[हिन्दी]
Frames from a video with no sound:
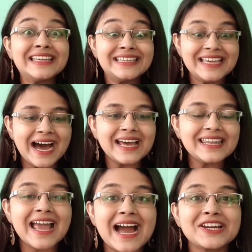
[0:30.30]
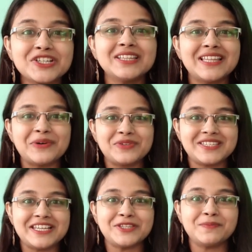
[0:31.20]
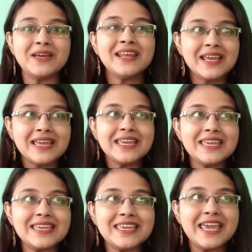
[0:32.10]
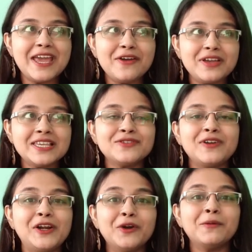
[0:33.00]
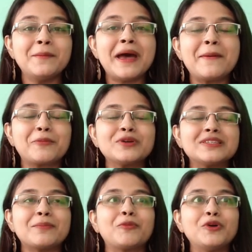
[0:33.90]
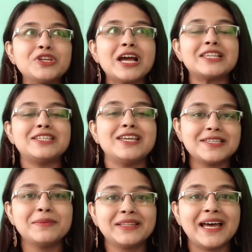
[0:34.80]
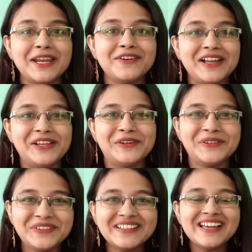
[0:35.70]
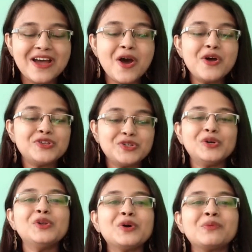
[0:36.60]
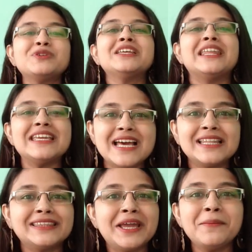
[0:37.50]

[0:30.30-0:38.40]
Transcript: क्या रिएक्शन था उस चीज़ पर ये इस वीडियो में मैं आपको सब कुछ अच्छे से बताने वाली हूँ जो लोग मुझे नहीं जानते हैं